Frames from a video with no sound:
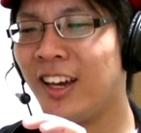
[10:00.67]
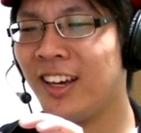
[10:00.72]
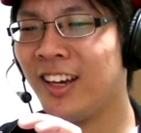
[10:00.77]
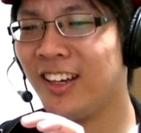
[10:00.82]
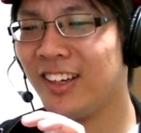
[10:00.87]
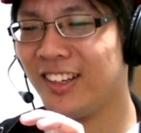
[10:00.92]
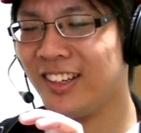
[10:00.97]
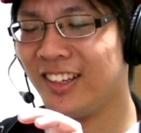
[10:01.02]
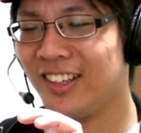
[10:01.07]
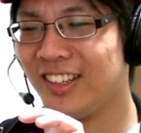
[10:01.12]
ちょ
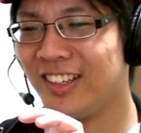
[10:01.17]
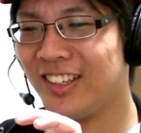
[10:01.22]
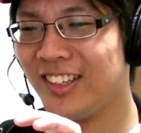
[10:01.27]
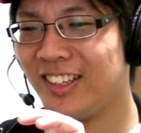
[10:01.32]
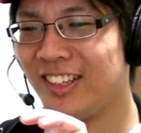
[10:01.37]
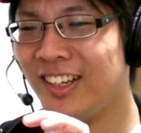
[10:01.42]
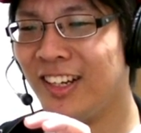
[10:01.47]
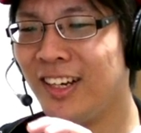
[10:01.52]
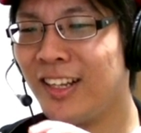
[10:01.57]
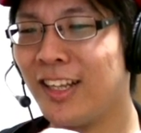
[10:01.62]

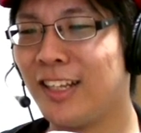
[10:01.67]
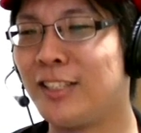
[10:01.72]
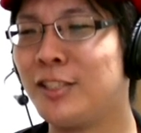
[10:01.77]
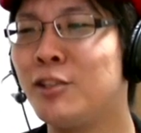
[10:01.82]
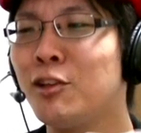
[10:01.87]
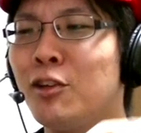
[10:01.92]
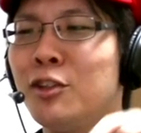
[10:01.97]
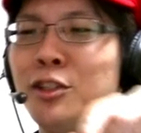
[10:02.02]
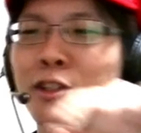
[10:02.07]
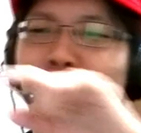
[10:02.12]
い
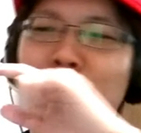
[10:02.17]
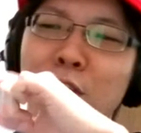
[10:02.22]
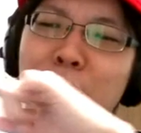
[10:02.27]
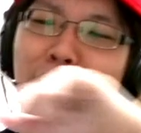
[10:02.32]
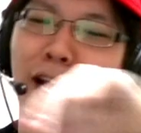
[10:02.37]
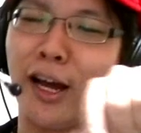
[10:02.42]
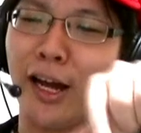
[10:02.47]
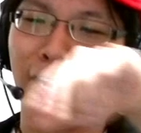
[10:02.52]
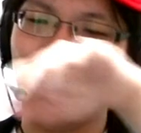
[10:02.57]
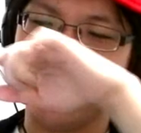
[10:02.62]
ちょい
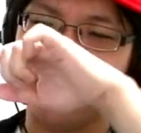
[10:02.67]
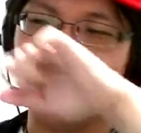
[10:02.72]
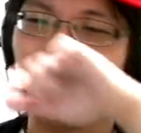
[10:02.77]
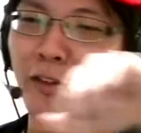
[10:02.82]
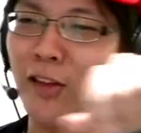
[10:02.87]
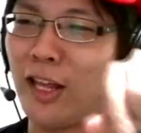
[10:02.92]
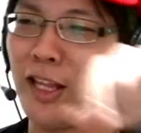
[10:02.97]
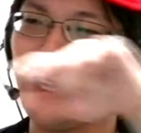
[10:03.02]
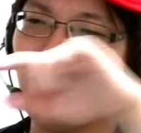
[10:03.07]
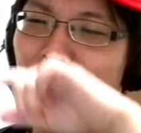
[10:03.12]
流れ
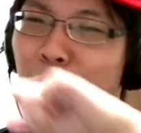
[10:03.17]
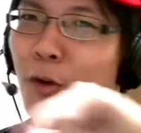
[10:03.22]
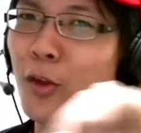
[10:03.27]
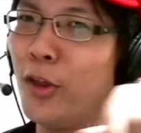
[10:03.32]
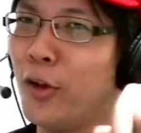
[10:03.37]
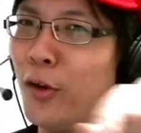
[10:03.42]
るさ、ニ